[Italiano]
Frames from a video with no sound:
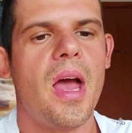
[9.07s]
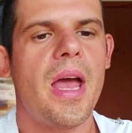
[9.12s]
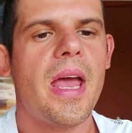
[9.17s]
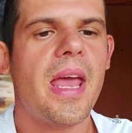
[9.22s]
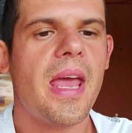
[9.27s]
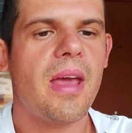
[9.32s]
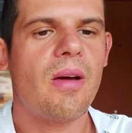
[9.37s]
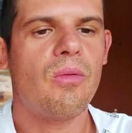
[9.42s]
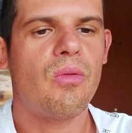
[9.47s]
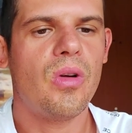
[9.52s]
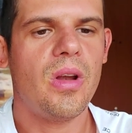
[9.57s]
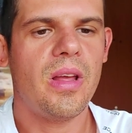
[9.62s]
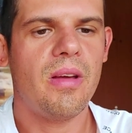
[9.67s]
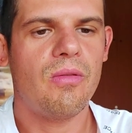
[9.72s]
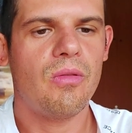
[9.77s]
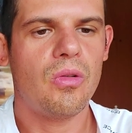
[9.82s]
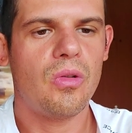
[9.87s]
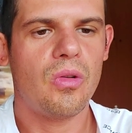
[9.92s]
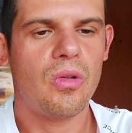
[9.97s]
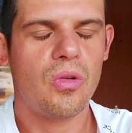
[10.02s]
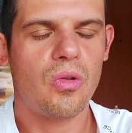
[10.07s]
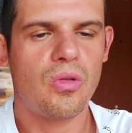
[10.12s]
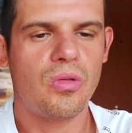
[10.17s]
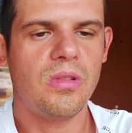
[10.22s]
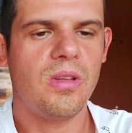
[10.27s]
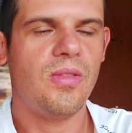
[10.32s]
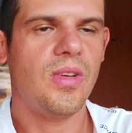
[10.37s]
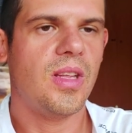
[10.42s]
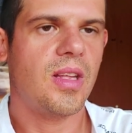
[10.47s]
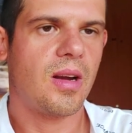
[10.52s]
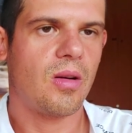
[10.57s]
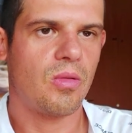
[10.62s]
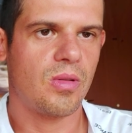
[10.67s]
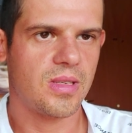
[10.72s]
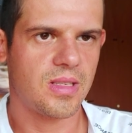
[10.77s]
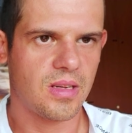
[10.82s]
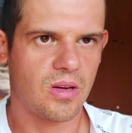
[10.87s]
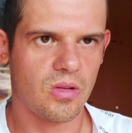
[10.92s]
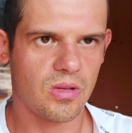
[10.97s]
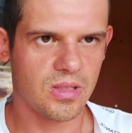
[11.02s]
e volevo condividere
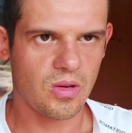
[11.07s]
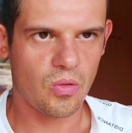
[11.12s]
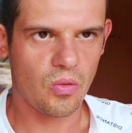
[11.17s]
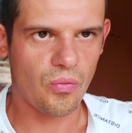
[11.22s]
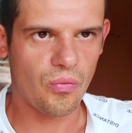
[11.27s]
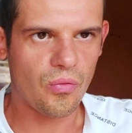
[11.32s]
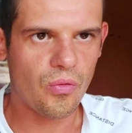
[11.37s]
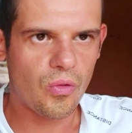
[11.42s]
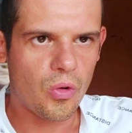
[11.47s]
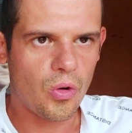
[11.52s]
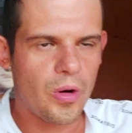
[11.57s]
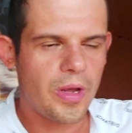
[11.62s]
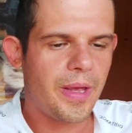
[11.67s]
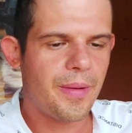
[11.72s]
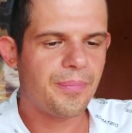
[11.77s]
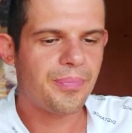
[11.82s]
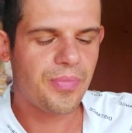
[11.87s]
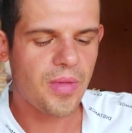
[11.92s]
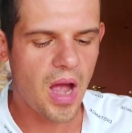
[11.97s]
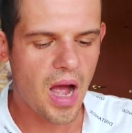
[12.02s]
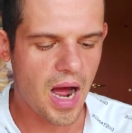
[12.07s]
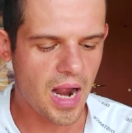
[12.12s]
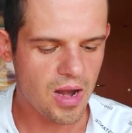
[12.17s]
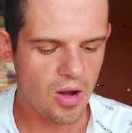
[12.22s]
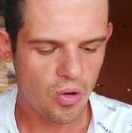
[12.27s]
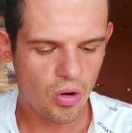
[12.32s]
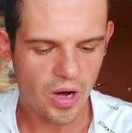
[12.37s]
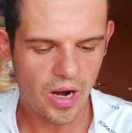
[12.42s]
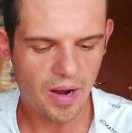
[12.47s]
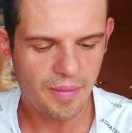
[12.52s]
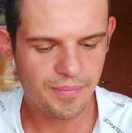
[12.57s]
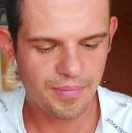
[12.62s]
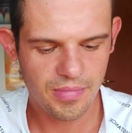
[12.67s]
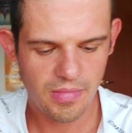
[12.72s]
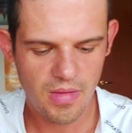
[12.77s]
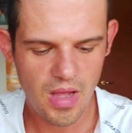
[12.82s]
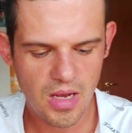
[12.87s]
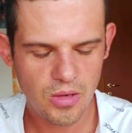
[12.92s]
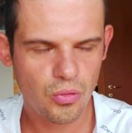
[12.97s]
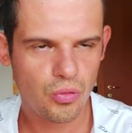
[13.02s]
questa cosa con voi. Allora,
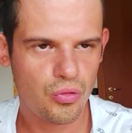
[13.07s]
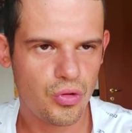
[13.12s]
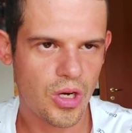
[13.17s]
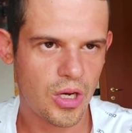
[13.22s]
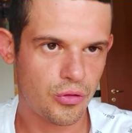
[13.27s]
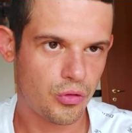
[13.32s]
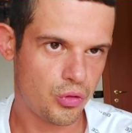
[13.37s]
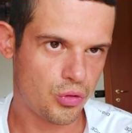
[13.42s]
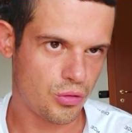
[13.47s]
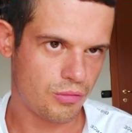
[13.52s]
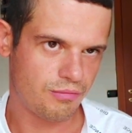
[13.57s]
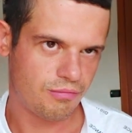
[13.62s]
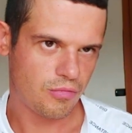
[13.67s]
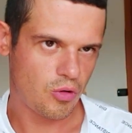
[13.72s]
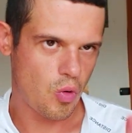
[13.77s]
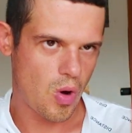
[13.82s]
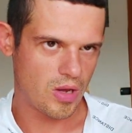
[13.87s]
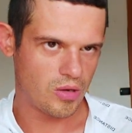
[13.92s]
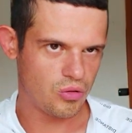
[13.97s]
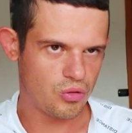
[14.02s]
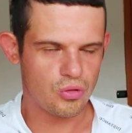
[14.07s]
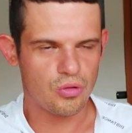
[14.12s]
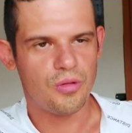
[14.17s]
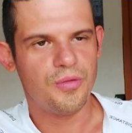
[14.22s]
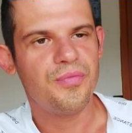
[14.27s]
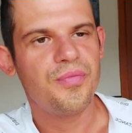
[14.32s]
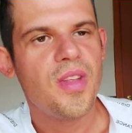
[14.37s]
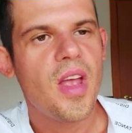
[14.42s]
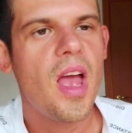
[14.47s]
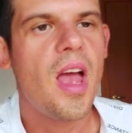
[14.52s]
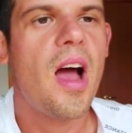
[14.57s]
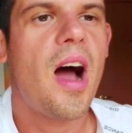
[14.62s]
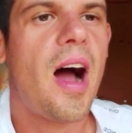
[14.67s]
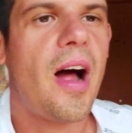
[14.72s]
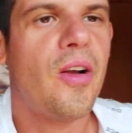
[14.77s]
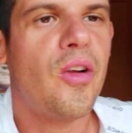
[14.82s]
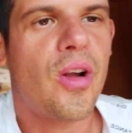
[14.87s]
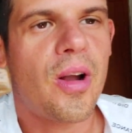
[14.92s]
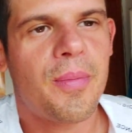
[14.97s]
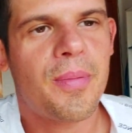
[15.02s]
è successo questo.
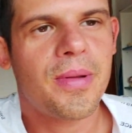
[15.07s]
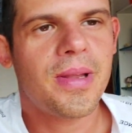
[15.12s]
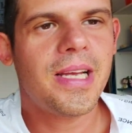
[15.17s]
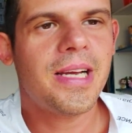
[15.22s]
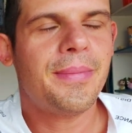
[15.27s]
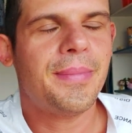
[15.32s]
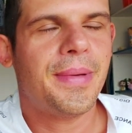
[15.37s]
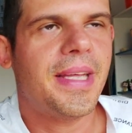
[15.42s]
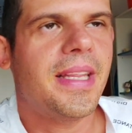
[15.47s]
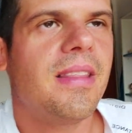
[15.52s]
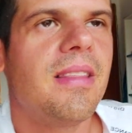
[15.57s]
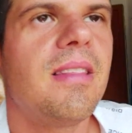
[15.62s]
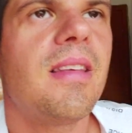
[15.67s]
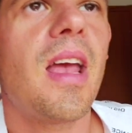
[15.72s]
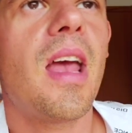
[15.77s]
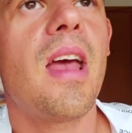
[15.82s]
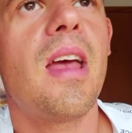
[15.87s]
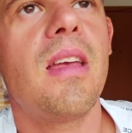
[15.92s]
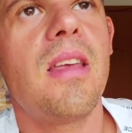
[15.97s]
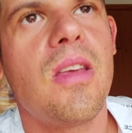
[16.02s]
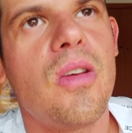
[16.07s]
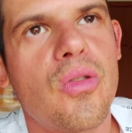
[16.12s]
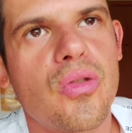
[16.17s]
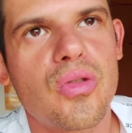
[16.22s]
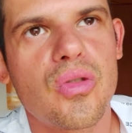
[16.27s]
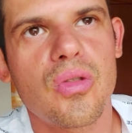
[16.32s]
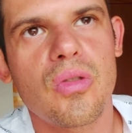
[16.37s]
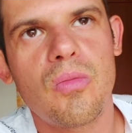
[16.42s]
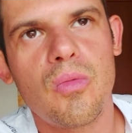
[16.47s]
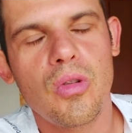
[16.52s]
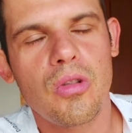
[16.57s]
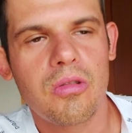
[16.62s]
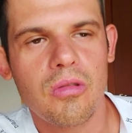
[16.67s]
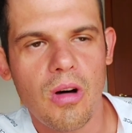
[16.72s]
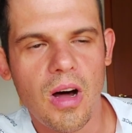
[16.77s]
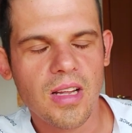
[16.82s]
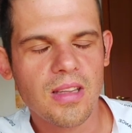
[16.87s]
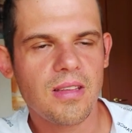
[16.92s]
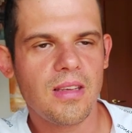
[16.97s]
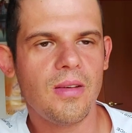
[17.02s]
Allora, praticamente io sono molto
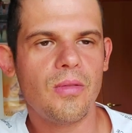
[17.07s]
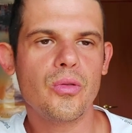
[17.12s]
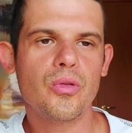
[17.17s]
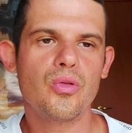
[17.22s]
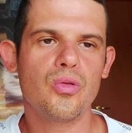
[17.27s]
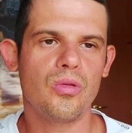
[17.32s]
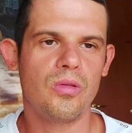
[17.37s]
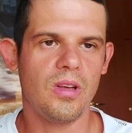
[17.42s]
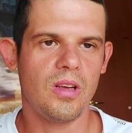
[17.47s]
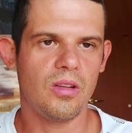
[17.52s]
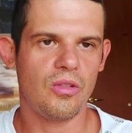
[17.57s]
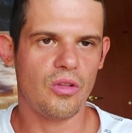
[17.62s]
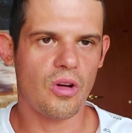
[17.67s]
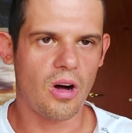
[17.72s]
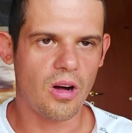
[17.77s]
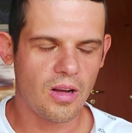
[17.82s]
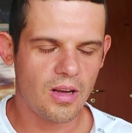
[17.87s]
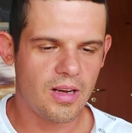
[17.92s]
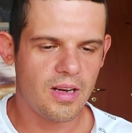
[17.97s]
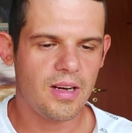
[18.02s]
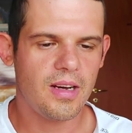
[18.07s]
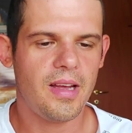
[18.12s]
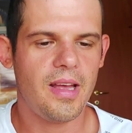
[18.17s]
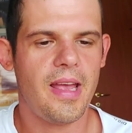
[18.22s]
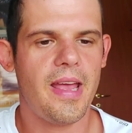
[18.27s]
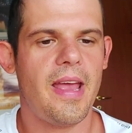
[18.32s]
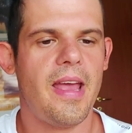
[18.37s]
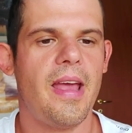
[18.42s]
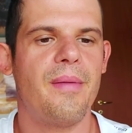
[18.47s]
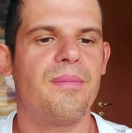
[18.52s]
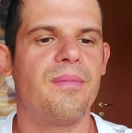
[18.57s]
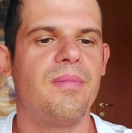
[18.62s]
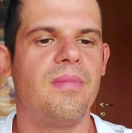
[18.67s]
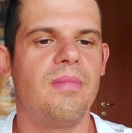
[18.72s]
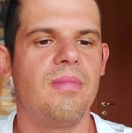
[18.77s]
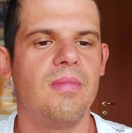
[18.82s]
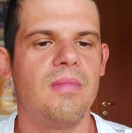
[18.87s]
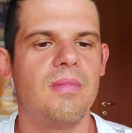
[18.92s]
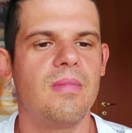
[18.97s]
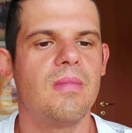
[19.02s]
attivo su TikTok e mh,
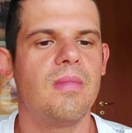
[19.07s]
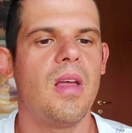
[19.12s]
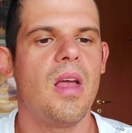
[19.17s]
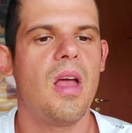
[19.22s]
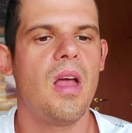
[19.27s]
mm,